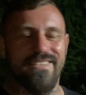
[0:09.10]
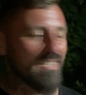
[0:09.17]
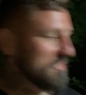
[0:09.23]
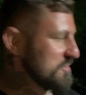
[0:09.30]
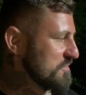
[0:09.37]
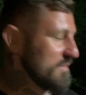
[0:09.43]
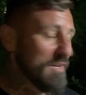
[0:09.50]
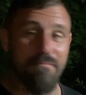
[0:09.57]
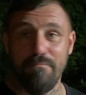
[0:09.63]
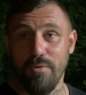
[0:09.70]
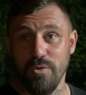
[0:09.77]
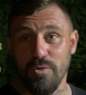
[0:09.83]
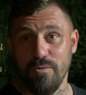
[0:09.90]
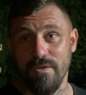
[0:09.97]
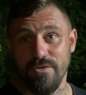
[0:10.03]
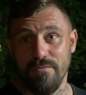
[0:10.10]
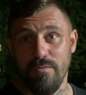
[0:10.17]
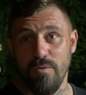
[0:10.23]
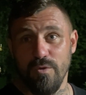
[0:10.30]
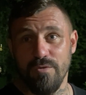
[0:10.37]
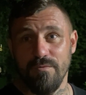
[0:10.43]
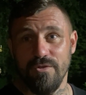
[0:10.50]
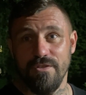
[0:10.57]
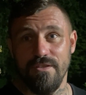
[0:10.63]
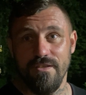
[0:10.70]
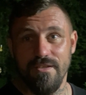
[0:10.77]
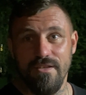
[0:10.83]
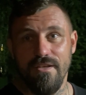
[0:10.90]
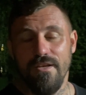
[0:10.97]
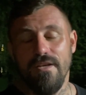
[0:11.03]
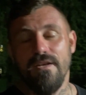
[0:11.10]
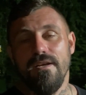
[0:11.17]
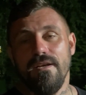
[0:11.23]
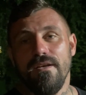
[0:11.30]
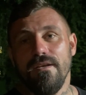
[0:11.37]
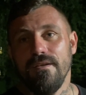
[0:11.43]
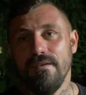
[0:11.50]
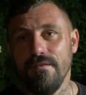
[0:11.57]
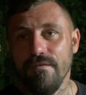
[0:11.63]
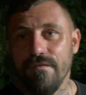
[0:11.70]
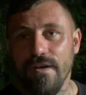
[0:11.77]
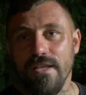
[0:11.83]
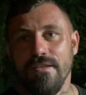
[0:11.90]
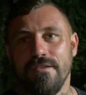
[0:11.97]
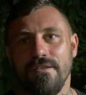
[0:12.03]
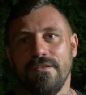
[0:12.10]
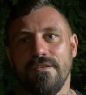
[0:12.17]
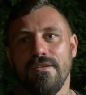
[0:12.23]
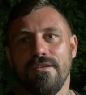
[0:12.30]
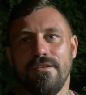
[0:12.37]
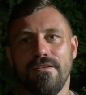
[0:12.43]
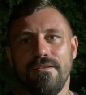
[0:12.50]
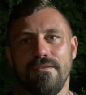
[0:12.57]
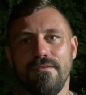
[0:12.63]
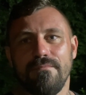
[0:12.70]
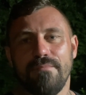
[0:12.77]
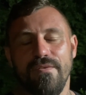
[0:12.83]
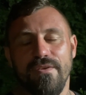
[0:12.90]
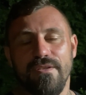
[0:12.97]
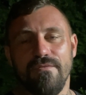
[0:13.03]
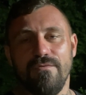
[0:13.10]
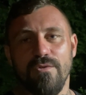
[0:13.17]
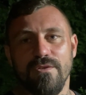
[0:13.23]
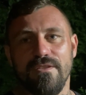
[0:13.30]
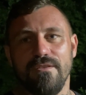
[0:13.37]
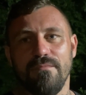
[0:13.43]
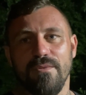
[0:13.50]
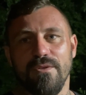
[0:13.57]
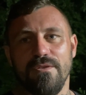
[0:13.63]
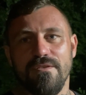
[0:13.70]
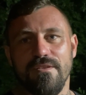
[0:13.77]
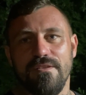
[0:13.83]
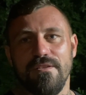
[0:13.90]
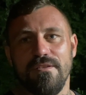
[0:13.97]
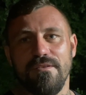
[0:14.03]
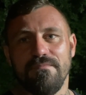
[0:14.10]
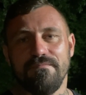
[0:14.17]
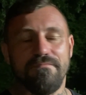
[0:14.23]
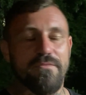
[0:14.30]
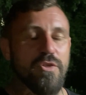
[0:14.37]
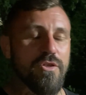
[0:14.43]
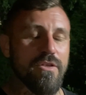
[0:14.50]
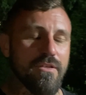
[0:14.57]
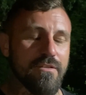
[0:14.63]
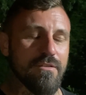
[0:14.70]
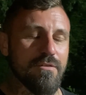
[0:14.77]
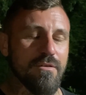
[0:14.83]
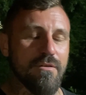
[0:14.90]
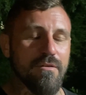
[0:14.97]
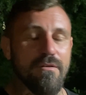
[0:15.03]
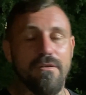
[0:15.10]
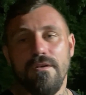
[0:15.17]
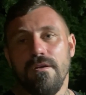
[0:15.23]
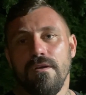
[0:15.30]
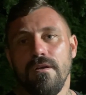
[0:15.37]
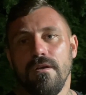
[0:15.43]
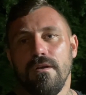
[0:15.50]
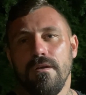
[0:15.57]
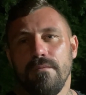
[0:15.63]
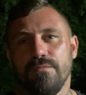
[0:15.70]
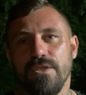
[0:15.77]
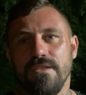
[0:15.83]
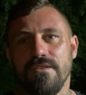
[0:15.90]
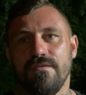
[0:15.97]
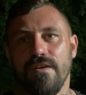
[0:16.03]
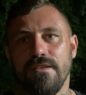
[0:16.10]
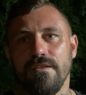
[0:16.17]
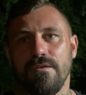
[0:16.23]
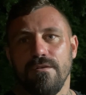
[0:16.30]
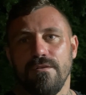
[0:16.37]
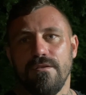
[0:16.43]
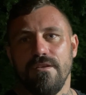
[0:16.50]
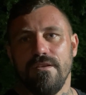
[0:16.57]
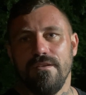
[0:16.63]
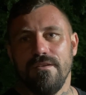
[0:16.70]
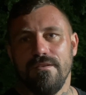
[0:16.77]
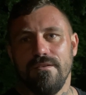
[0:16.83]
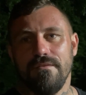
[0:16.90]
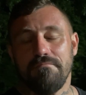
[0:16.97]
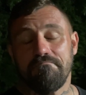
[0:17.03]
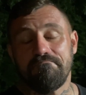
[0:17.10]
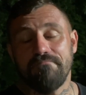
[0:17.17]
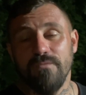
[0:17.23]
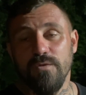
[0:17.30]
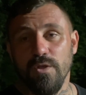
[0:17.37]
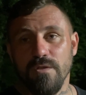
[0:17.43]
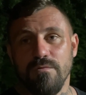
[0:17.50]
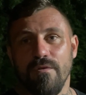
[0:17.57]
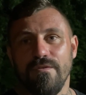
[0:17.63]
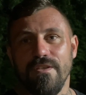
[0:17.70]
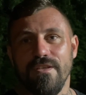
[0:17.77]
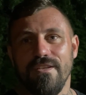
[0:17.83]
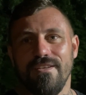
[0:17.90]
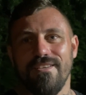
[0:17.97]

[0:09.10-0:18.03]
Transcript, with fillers: Kadziwa poszła, żeby było śmieszniej. Fanatyk, pewien włoskich motocykli i nie tylko, przez dwa tygodnie dosłownie